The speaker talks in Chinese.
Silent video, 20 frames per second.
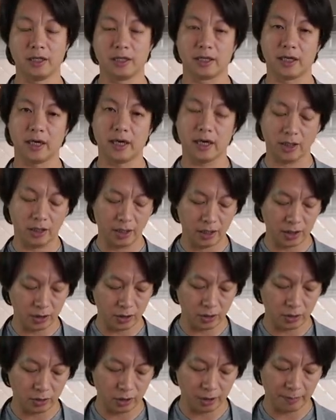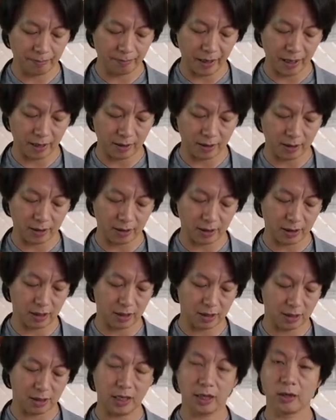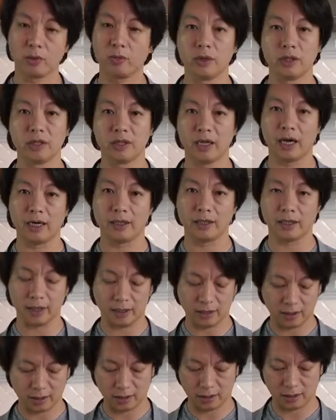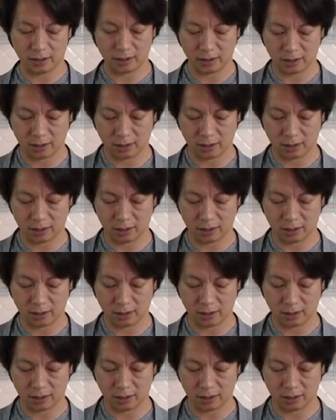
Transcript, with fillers: 你可以利用一般的这个3温糖也可以。